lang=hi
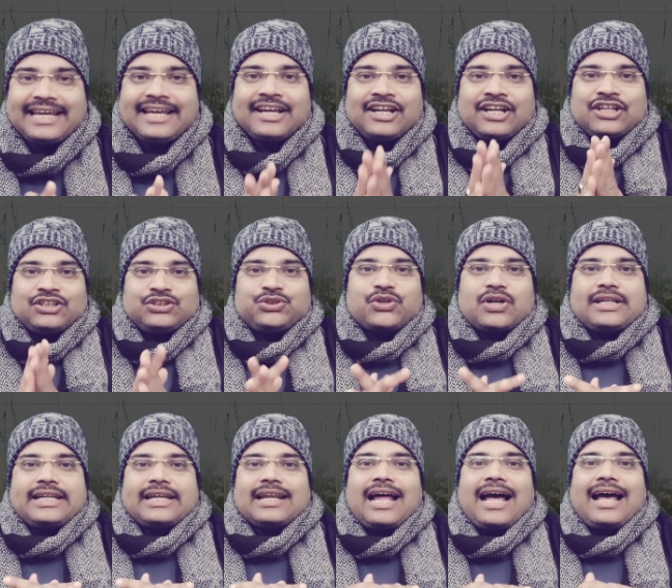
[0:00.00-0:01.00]
की जो कि
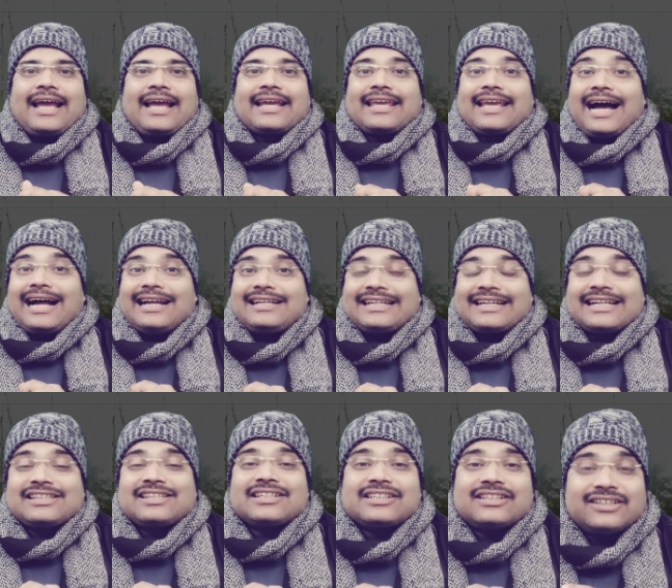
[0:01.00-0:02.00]
निकला है ज्ञान
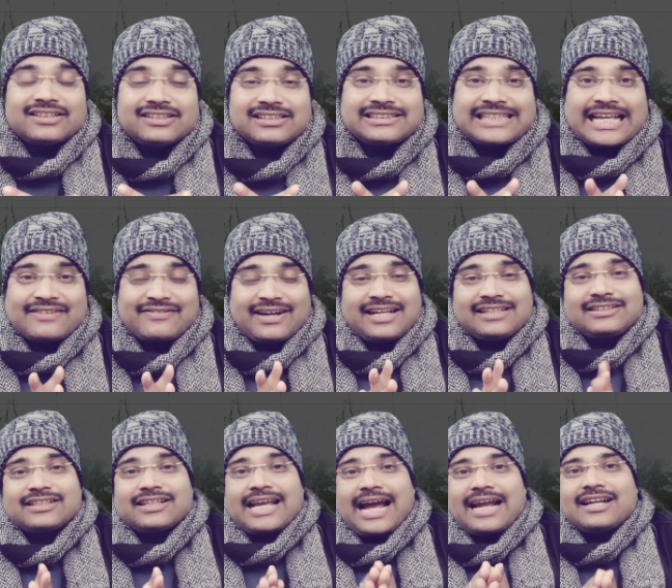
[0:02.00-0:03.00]
निकेतन गर्ल्स एज वेल
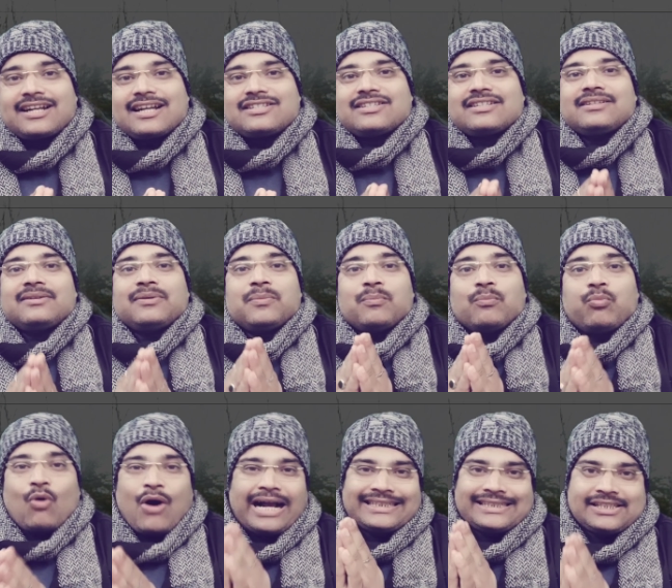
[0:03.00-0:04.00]
एज द ज्ञान निकेतन
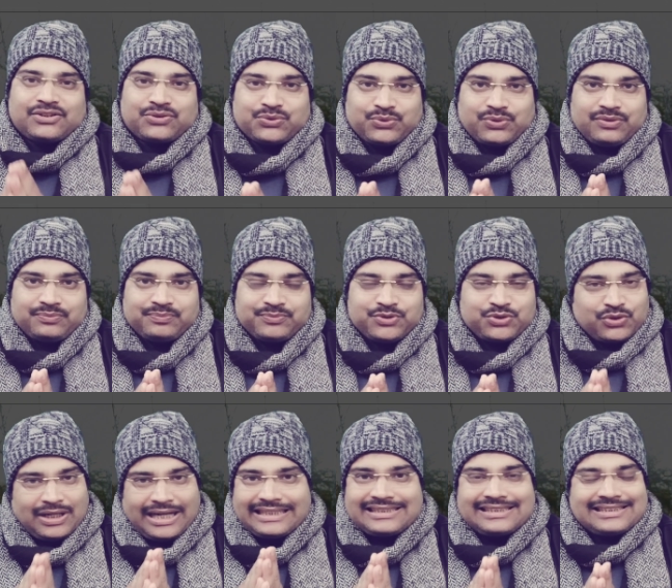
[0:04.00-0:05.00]
बॉयज स्कूल
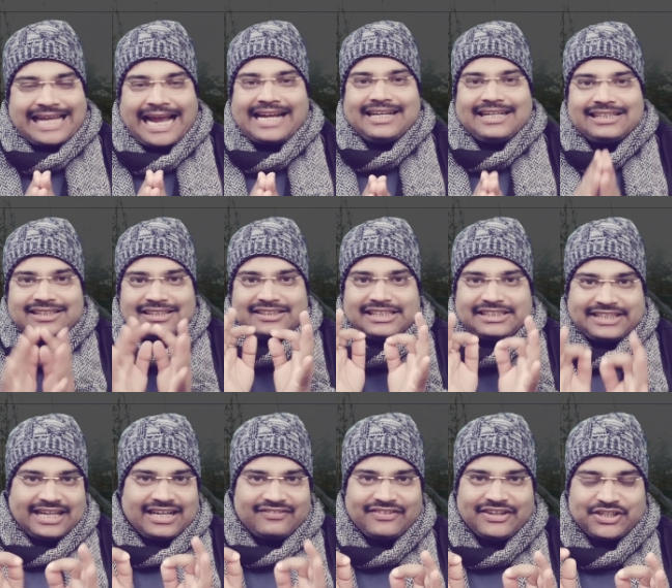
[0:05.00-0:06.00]
सो लेट्स साइन इन द
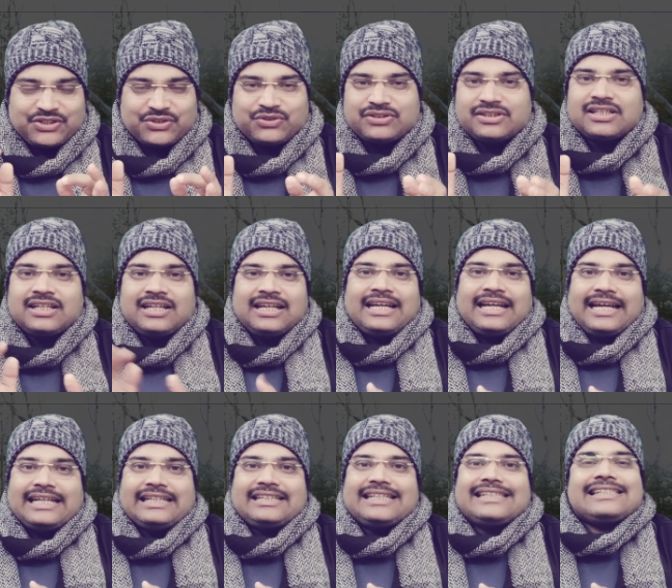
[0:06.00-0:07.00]
डिटेल वीडियोज
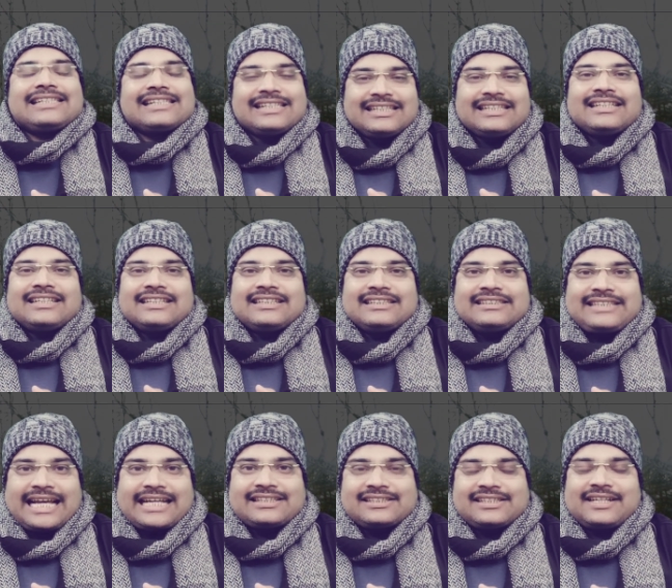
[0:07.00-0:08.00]
इन दिस
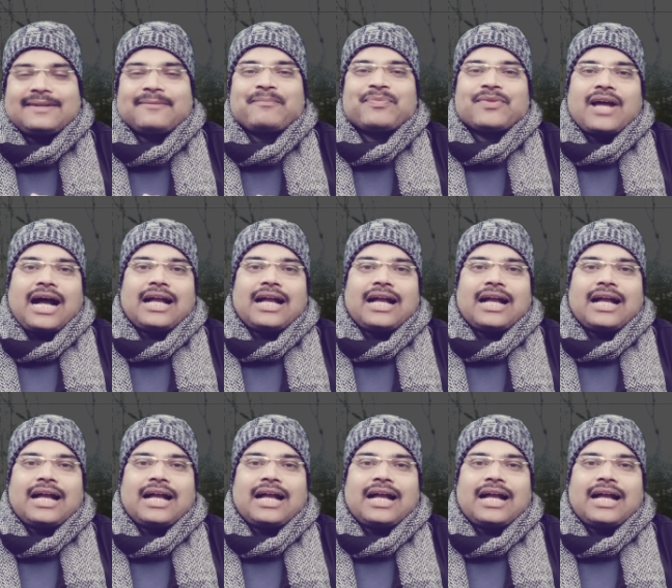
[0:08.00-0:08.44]
सेक्शन